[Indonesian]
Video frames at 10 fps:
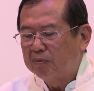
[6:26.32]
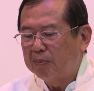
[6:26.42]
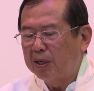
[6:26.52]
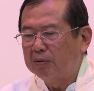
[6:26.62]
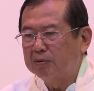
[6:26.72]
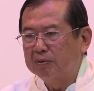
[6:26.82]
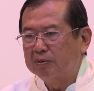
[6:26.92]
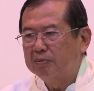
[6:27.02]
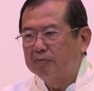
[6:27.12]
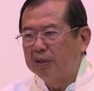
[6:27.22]
mau
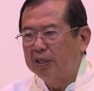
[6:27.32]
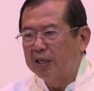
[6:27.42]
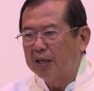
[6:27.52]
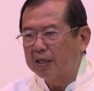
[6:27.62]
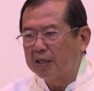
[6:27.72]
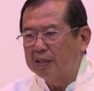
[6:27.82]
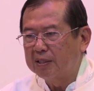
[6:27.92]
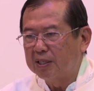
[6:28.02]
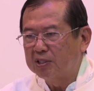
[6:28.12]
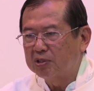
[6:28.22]

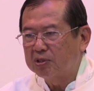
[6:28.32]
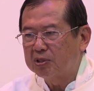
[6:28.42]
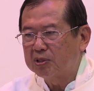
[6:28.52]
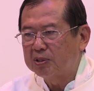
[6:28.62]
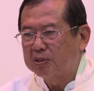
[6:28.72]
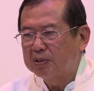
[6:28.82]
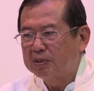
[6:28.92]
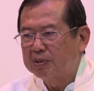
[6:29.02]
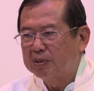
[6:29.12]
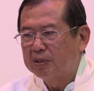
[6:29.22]
mendengarkan Yesus
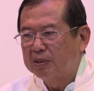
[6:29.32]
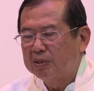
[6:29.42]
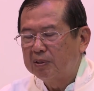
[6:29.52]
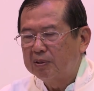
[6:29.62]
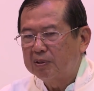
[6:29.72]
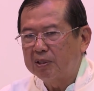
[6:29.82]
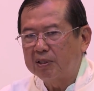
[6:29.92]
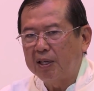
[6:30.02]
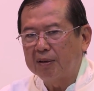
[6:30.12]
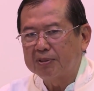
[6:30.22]

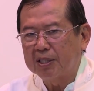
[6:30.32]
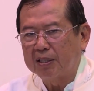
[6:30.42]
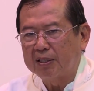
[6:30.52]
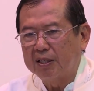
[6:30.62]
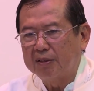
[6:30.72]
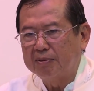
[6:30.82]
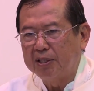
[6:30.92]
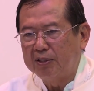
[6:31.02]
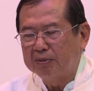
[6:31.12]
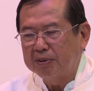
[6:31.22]
setiap saat dalam
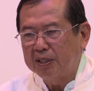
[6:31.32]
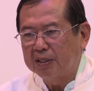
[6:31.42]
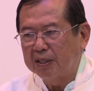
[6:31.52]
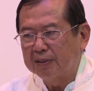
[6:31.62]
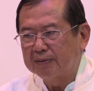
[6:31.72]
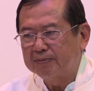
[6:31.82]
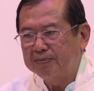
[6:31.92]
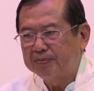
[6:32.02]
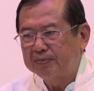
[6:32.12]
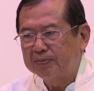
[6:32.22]
hidup kita
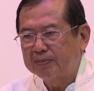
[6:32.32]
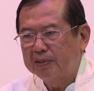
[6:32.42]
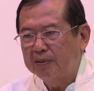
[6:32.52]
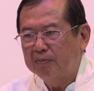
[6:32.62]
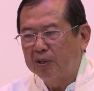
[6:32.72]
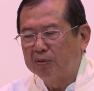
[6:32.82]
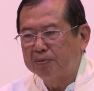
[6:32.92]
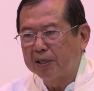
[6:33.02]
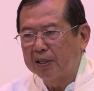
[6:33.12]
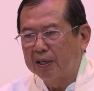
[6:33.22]
mau
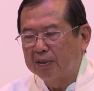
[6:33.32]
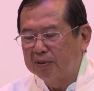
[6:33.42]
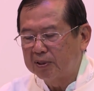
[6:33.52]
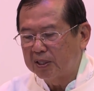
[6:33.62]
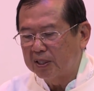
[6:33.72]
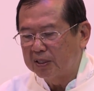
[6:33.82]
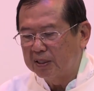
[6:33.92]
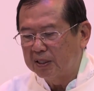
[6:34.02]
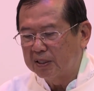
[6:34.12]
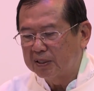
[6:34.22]
bergaul
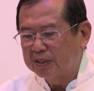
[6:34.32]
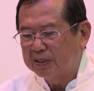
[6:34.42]
dengannya.